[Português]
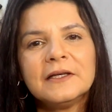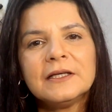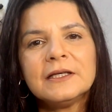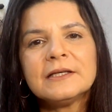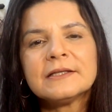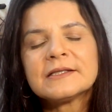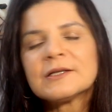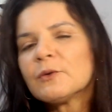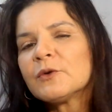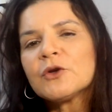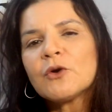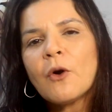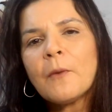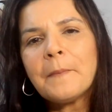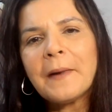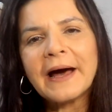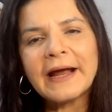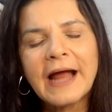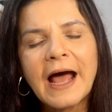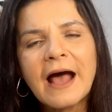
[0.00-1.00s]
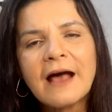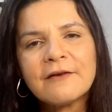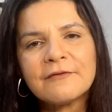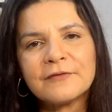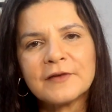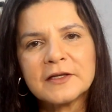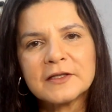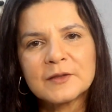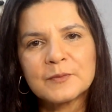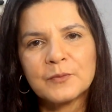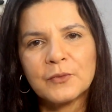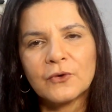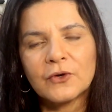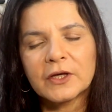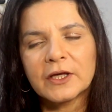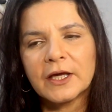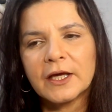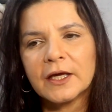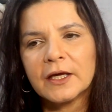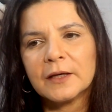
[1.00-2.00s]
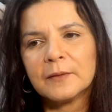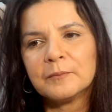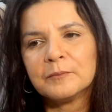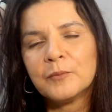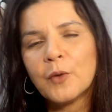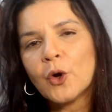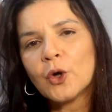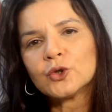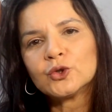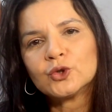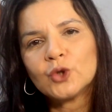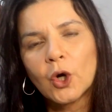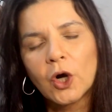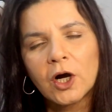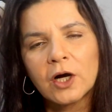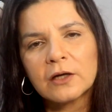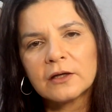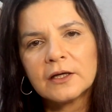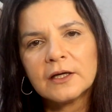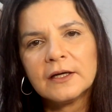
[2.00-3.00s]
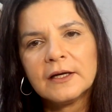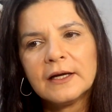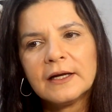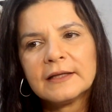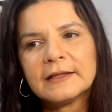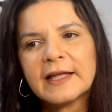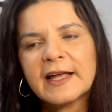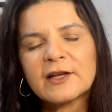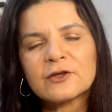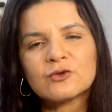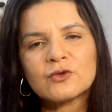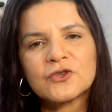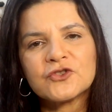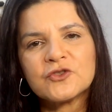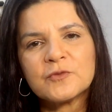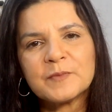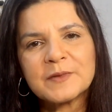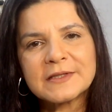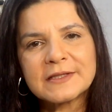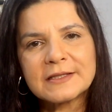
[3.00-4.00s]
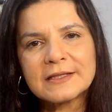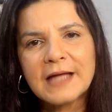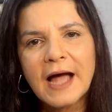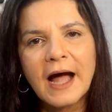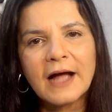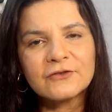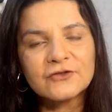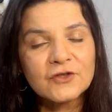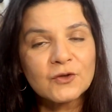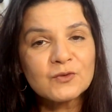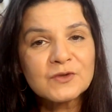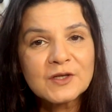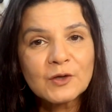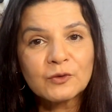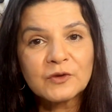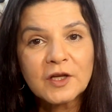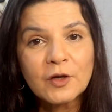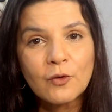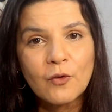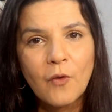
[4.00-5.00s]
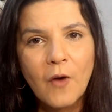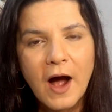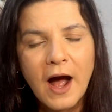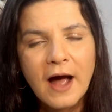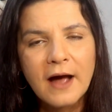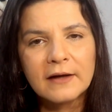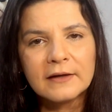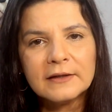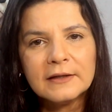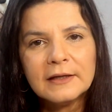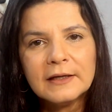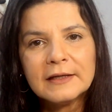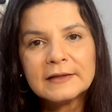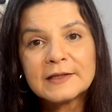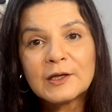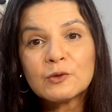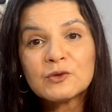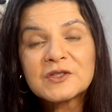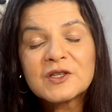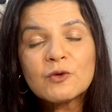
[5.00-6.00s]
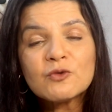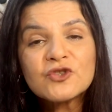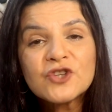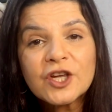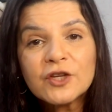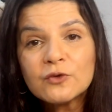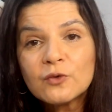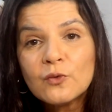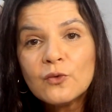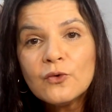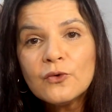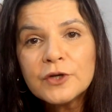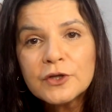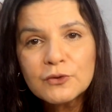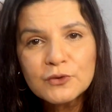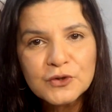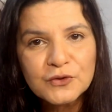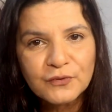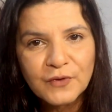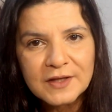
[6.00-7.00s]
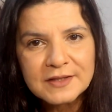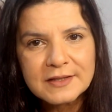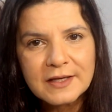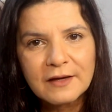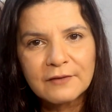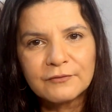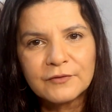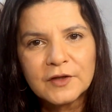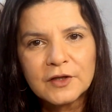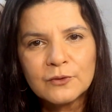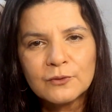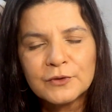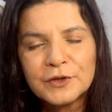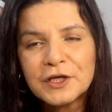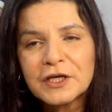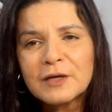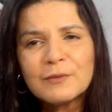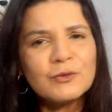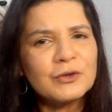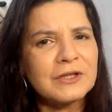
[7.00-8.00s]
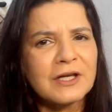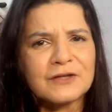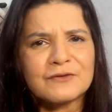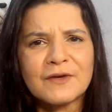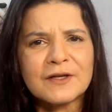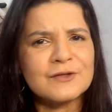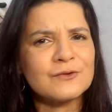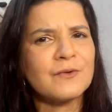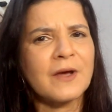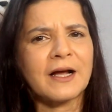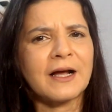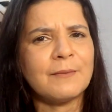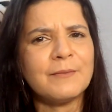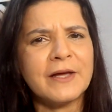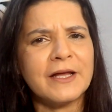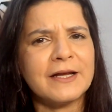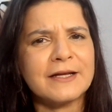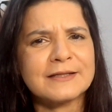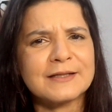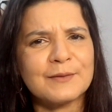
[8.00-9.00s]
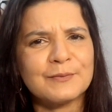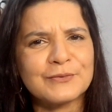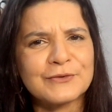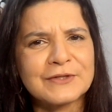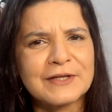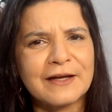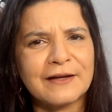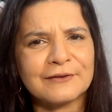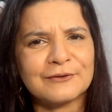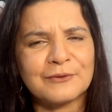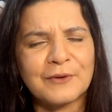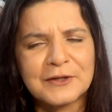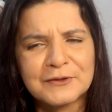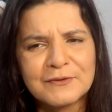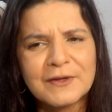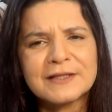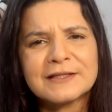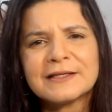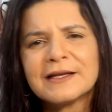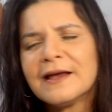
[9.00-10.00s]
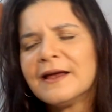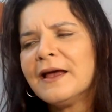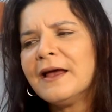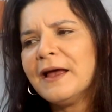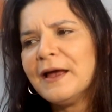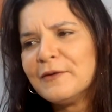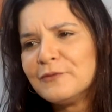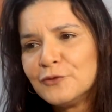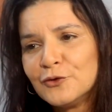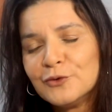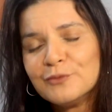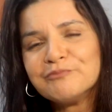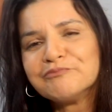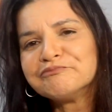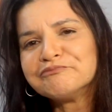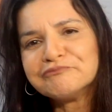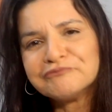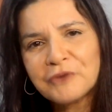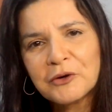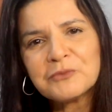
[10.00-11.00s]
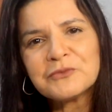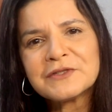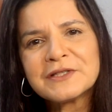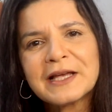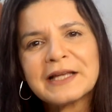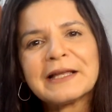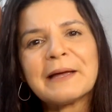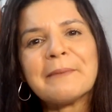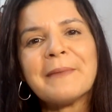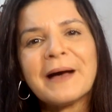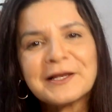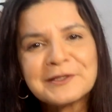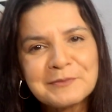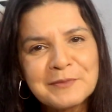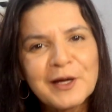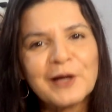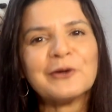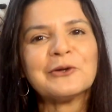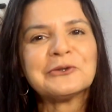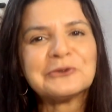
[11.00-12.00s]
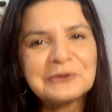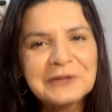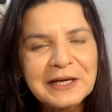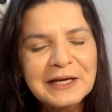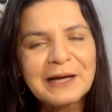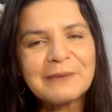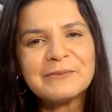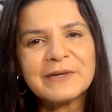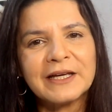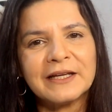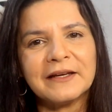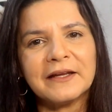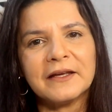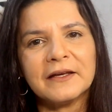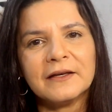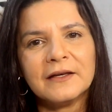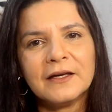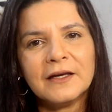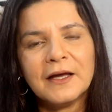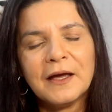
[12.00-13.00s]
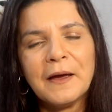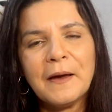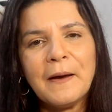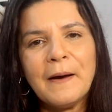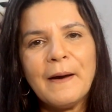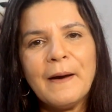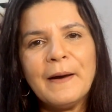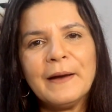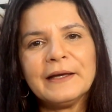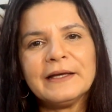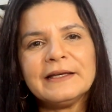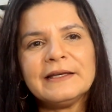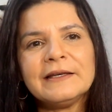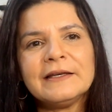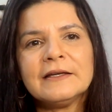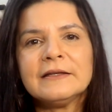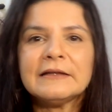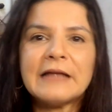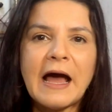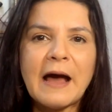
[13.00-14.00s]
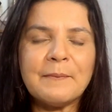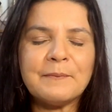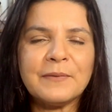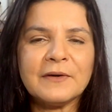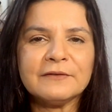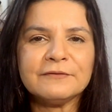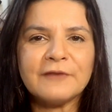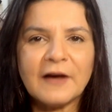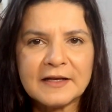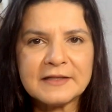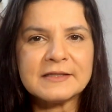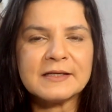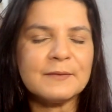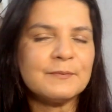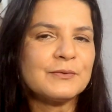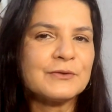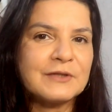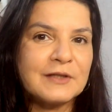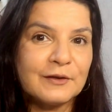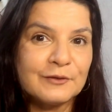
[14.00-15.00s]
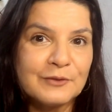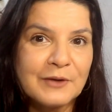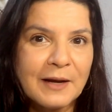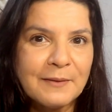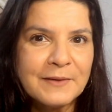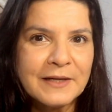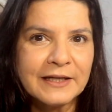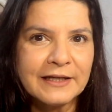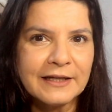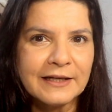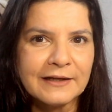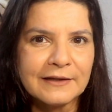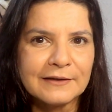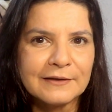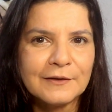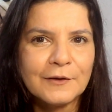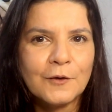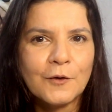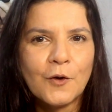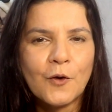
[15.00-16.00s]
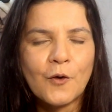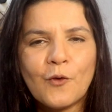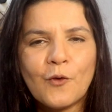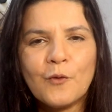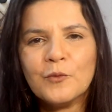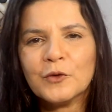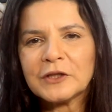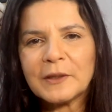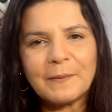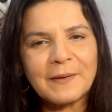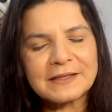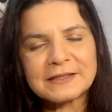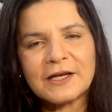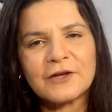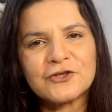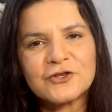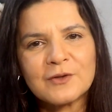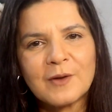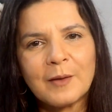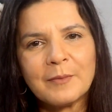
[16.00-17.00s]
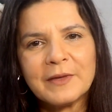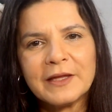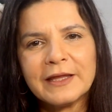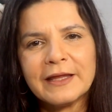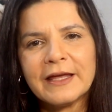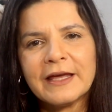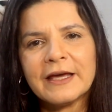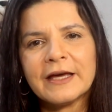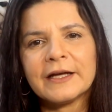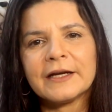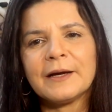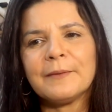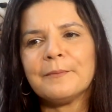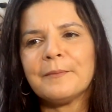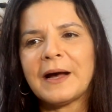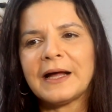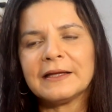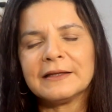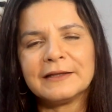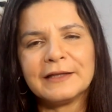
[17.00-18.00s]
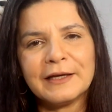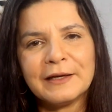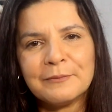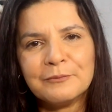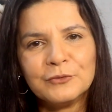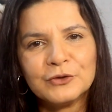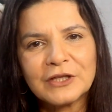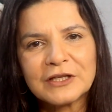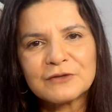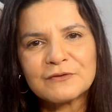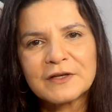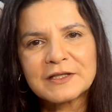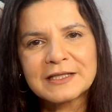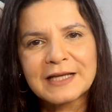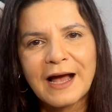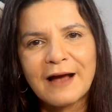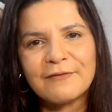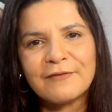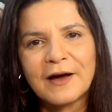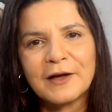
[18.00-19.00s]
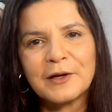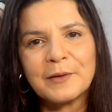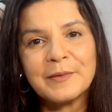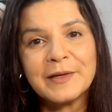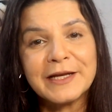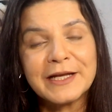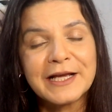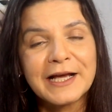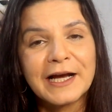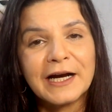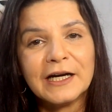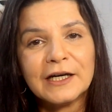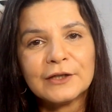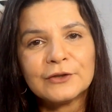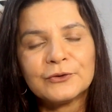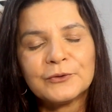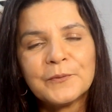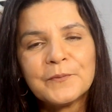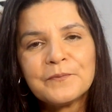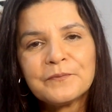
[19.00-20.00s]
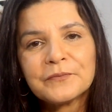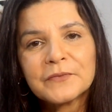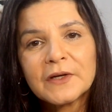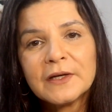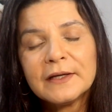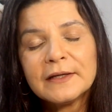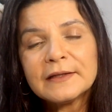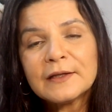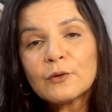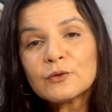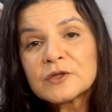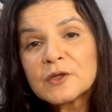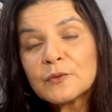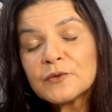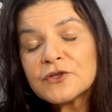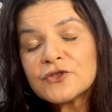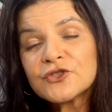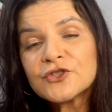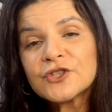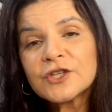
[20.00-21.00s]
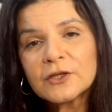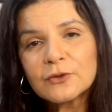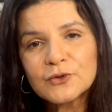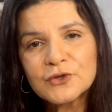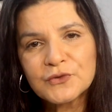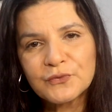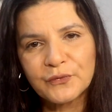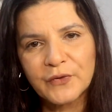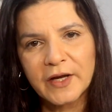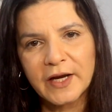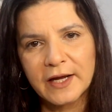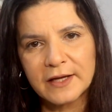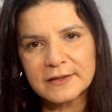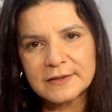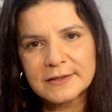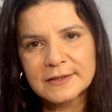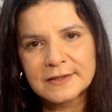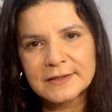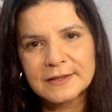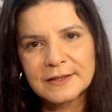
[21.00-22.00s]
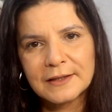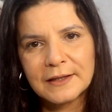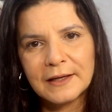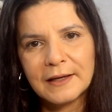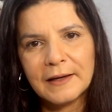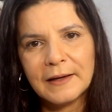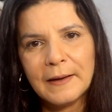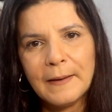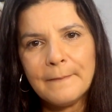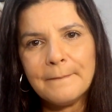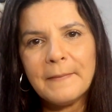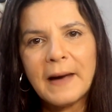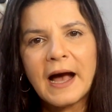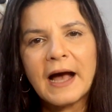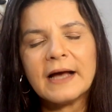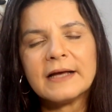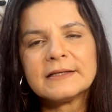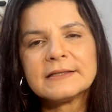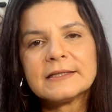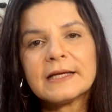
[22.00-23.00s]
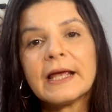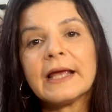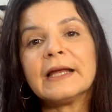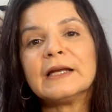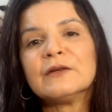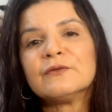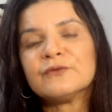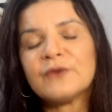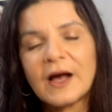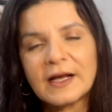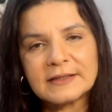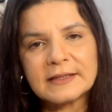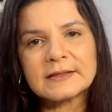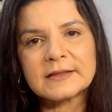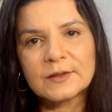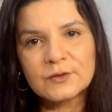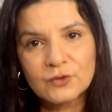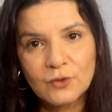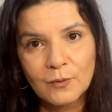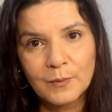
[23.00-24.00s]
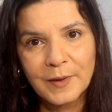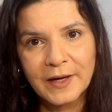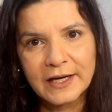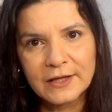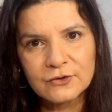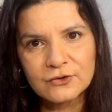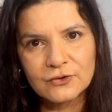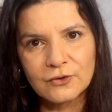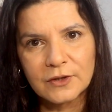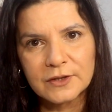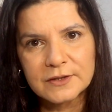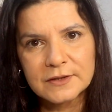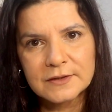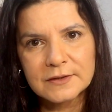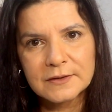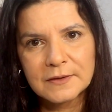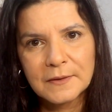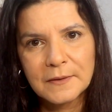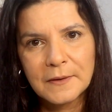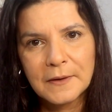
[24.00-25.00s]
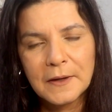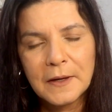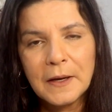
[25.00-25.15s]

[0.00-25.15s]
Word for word: E são incomparáveis, porque Bordeaux tem a sua tipicidade, tem o seu terroir, tem o seu jeito único de fazer vinho e que muitas vezes não é Cabernet 100%, às vezes hum, vamos dizer que é mais Merlot do que Cabernet. E Napa faz 100% Cabernet, com muita passagem na madeira, muitas vezes carvalho americano. Então são estilos diferentes, mas ele faz essas comparações.